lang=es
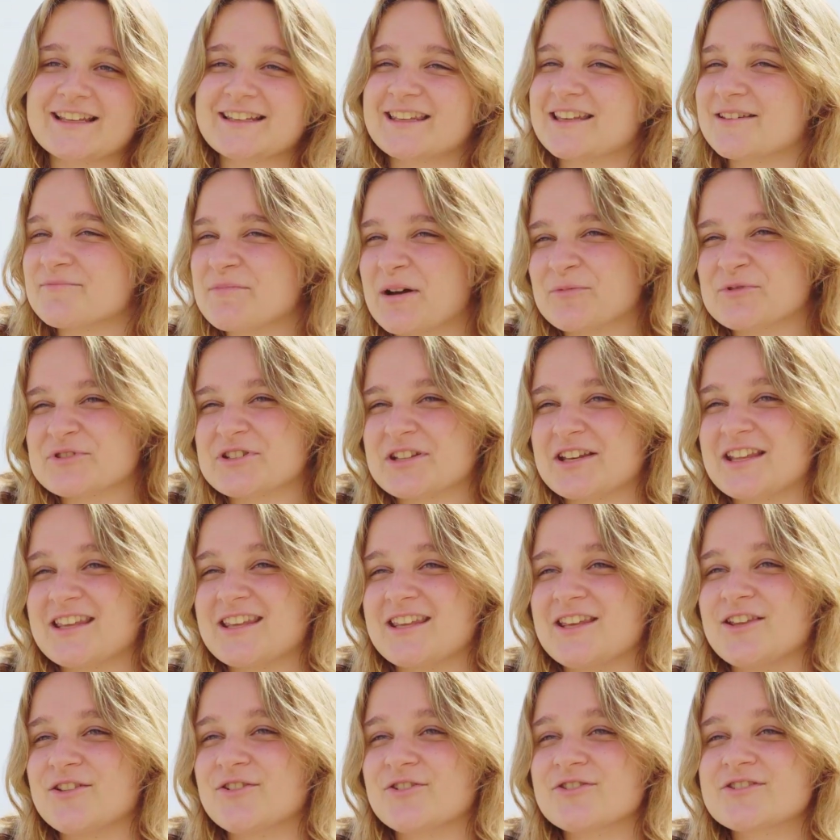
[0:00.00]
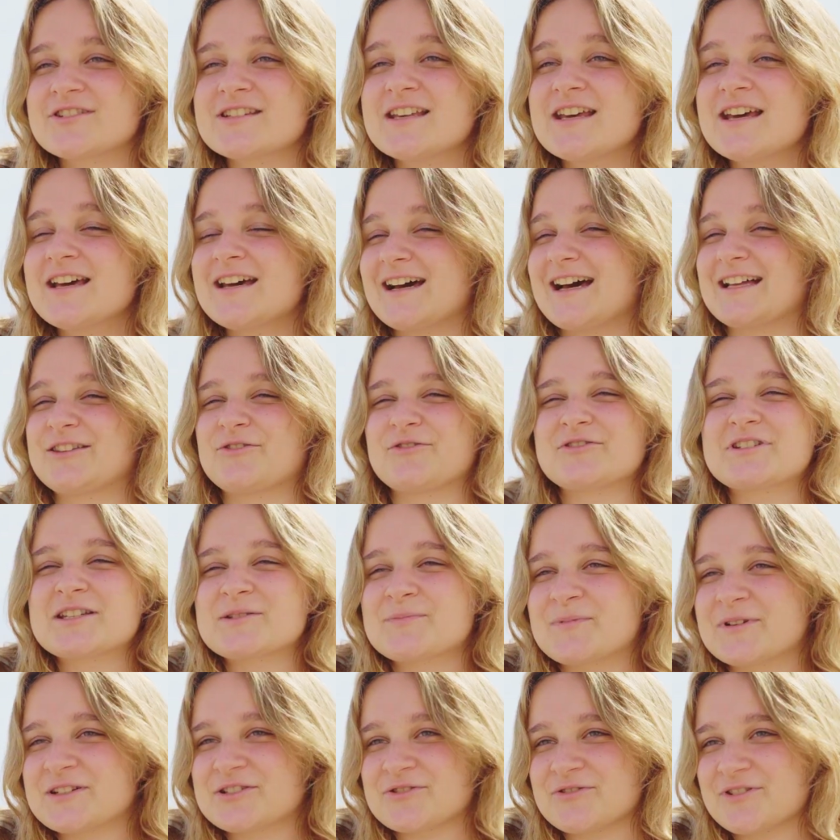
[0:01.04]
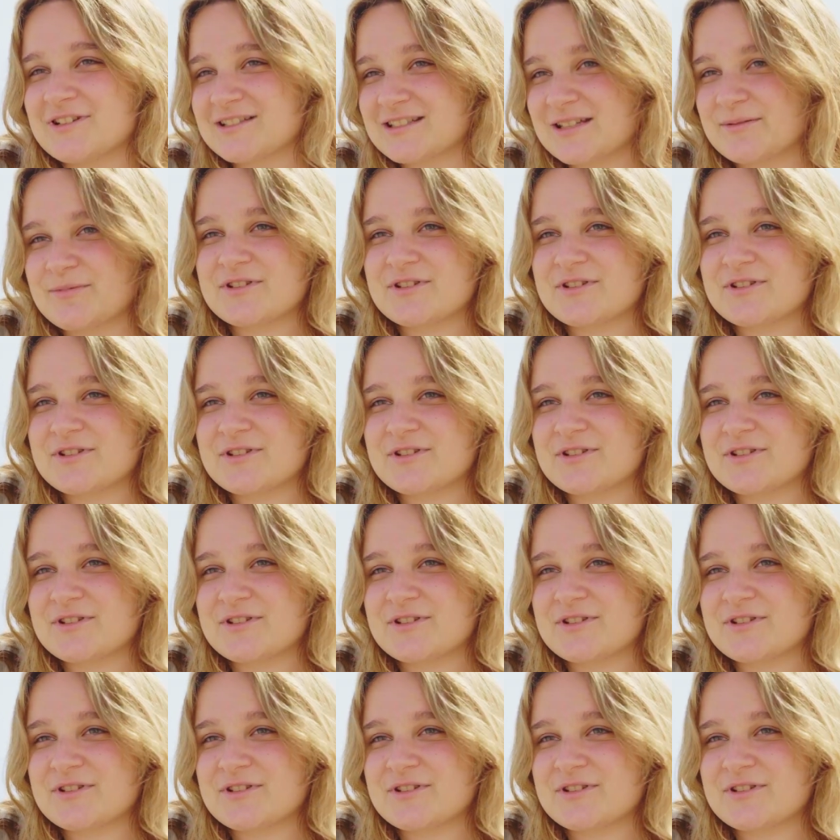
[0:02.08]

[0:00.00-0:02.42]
a quién vamos dirigidos, a todas esas personas que